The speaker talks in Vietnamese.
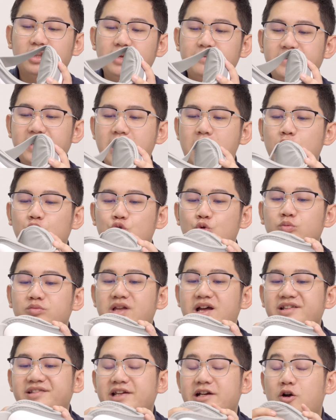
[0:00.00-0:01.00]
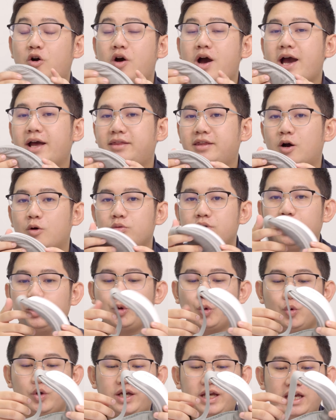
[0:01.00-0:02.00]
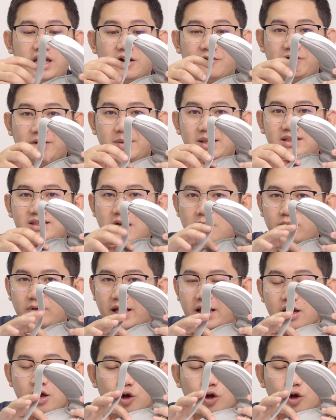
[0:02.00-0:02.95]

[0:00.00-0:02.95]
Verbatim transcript: Tiếp theo chúng ta sẽ có hệ thống những túi khí ở phía bên trong này